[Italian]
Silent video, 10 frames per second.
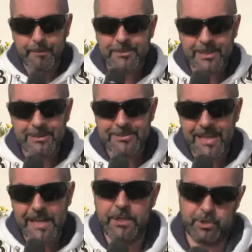Me lo posso
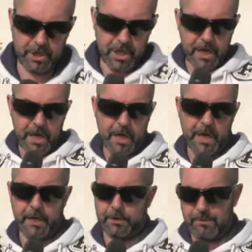indossare?
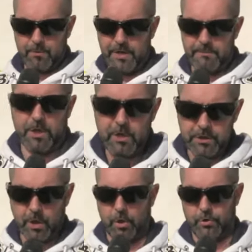Certo, amore mio,
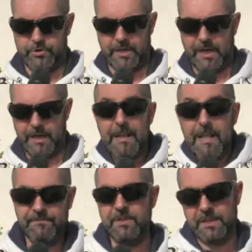indossala.
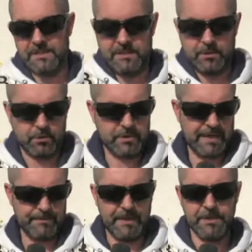Vita si indossa
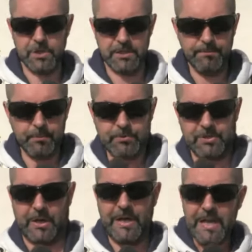la pelliccia di
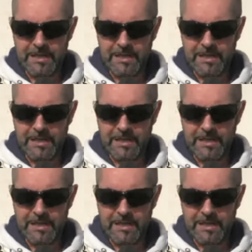puzzola.